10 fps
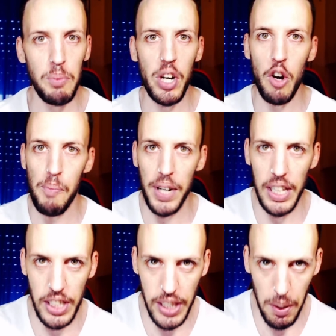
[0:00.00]
que
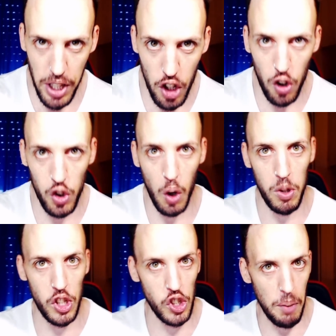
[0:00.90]
compartáis este vídeo con todos
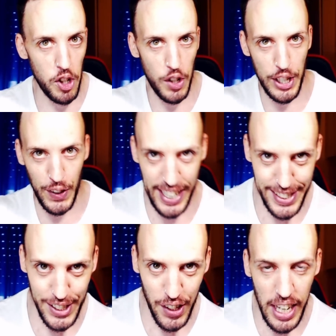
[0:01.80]
vuestros amigos y toda la
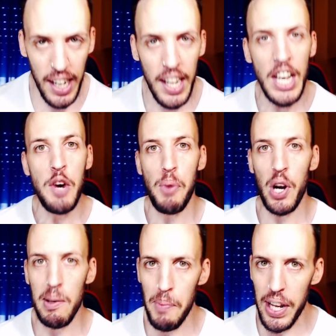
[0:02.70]
historia
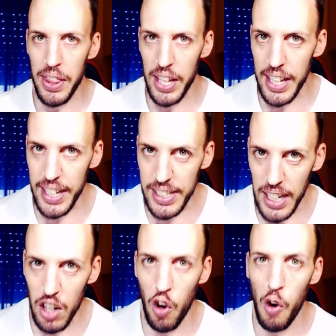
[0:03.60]
porque me parece que es
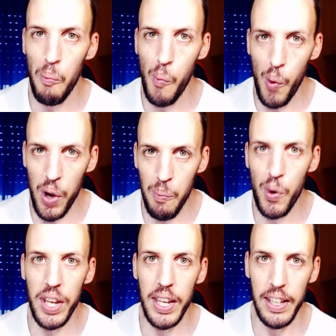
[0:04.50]
algo muy
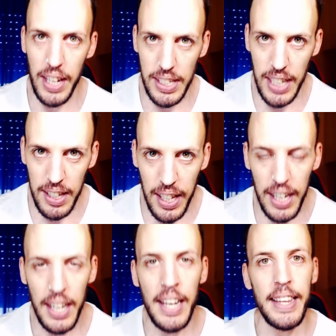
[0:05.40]
muy interesante
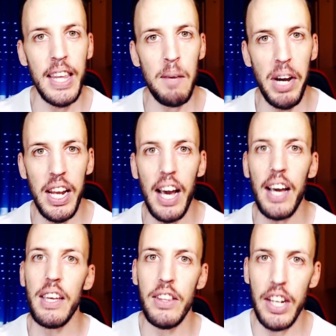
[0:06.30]
de manera
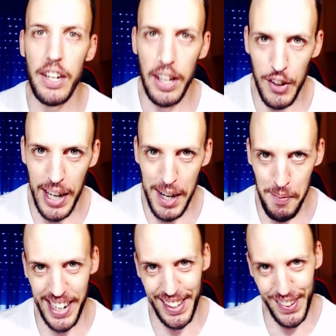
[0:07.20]
internacional
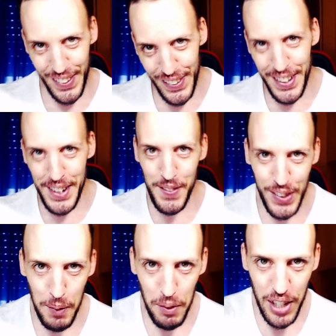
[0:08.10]
para todo el
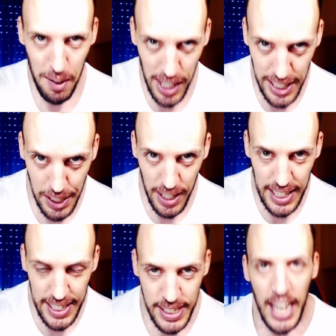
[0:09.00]
mundo mundial, ¿vale
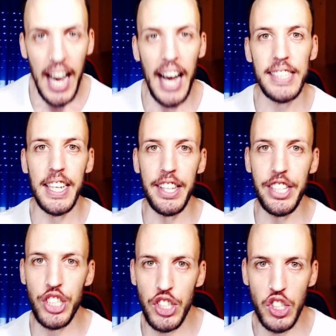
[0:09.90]
chavales? Así que
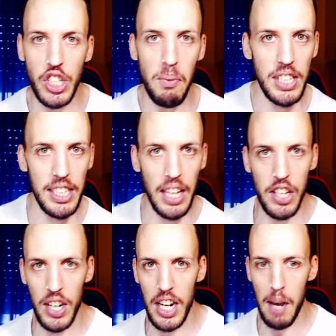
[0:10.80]
dicho esto, sin más
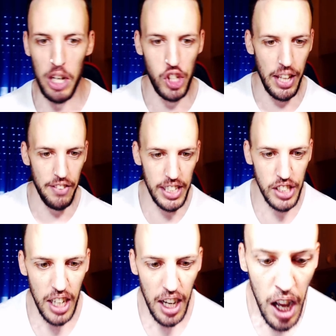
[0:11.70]
dilatación en la pelotilla
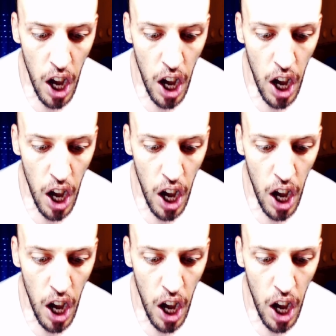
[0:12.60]
derecha,